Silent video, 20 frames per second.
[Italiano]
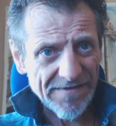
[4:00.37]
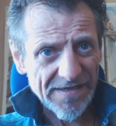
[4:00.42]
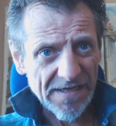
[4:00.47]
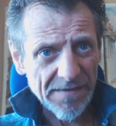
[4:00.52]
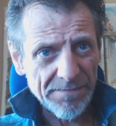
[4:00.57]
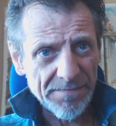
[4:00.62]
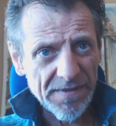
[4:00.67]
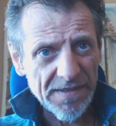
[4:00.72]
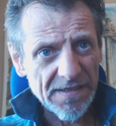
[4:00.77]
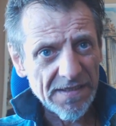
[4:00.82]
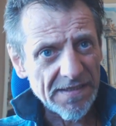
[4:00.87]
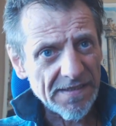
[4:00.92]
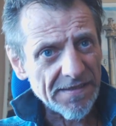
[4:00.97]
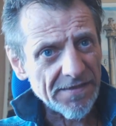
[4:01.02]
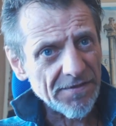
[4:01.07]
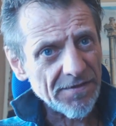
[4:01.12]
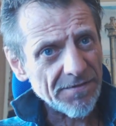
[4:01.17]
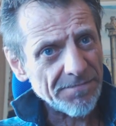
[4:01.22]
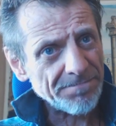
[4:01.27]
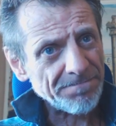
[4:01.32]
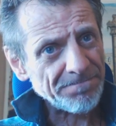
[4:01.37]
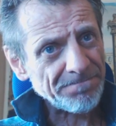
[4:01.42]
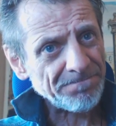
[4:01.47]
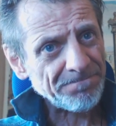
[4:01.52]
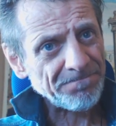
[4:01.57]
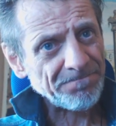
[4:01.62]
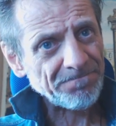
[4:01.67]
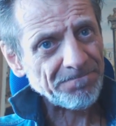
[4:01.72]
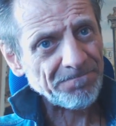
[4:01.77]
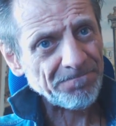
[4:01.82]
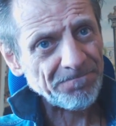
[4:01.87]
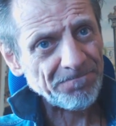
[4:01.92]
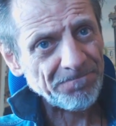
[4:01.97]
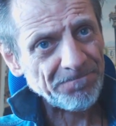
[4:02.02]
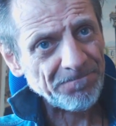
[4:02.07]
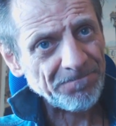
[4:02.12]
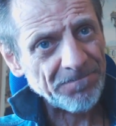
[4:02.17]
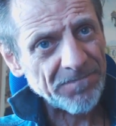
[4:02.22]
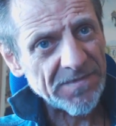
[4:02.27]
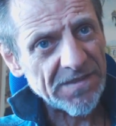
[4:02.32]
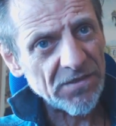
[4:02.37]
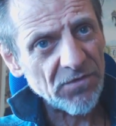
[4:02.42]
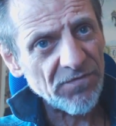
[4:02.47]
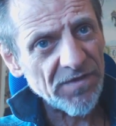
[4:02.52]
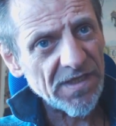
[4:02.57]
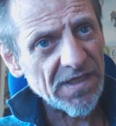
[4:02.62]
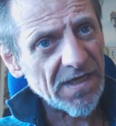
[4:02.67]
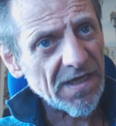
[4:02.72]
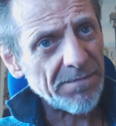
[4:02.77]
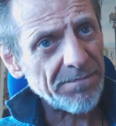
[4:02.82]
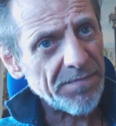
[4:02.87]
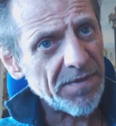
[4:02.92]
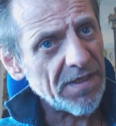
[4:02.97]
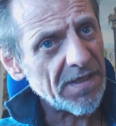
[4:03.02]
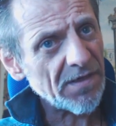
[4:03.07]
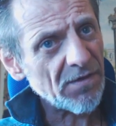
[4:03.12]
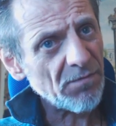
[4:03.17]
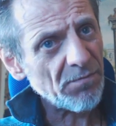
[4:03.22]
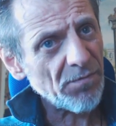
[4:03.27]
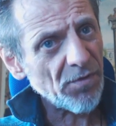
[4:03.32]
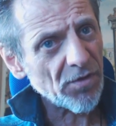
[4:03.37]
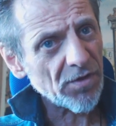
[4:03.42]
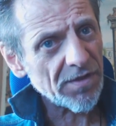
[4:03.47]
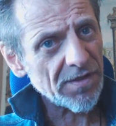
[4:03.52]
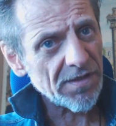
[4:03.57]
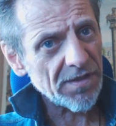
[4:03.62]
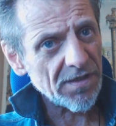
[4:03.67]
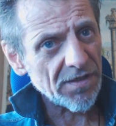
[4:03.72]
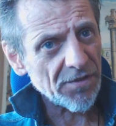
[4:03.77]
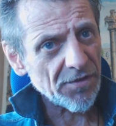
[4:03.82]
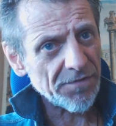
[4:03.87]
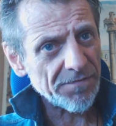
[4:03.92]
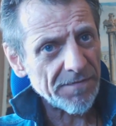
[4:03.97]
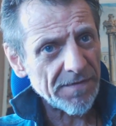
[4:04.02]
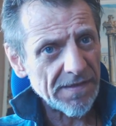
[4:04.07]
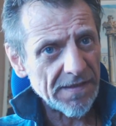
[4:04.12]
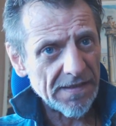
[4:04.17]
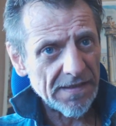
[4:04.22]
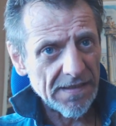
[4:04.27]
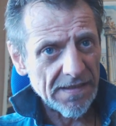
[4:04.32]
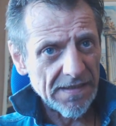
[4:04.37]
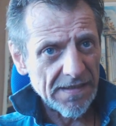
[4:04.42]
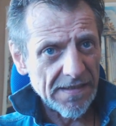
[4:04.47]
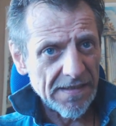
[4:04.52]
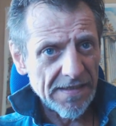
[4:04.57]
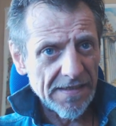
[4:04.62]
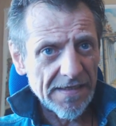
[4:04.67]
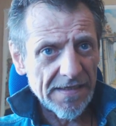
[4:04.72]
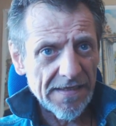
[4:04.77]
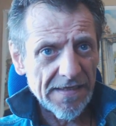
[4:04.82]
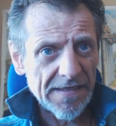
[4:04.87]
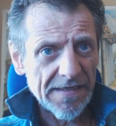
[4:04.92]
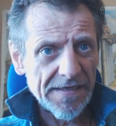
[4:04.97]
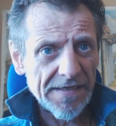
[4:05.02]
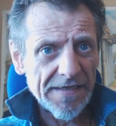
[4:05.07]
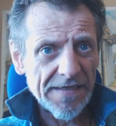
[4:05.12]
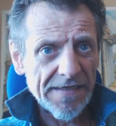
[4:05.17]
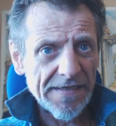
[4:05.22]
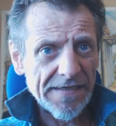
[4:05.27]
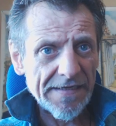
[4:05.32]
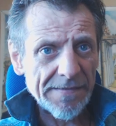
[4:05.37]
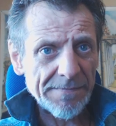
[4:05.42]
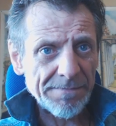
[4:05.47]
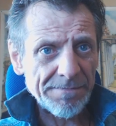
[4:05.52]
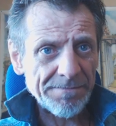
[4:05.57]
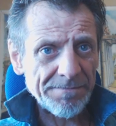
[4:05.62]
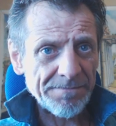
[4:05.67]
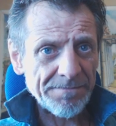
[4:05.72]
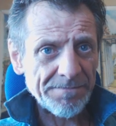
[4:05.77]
deve capire, no? Dovete capire un pochettino eh,